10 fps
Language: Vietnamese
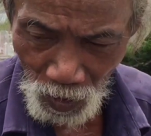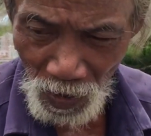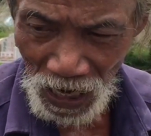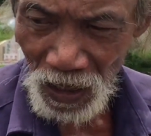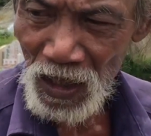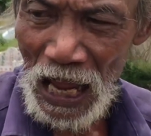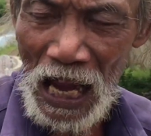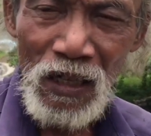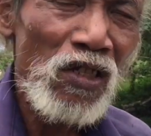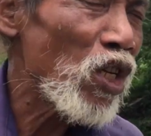bao bằng cái
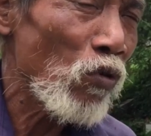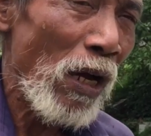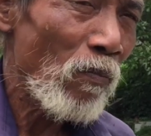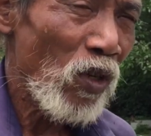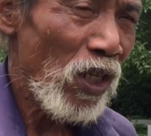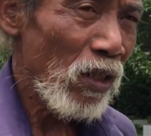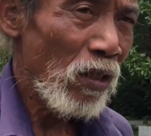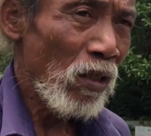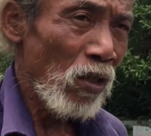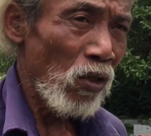lạng nó nhiều năm ở đi.
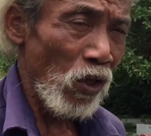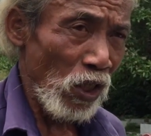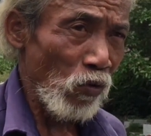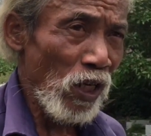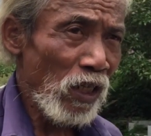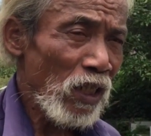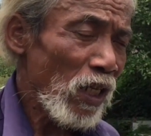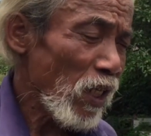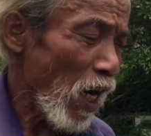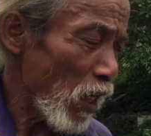Và nhiều khi tới
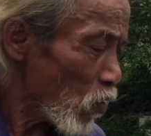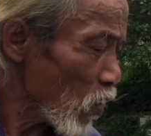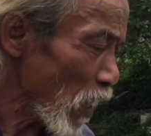cái đời con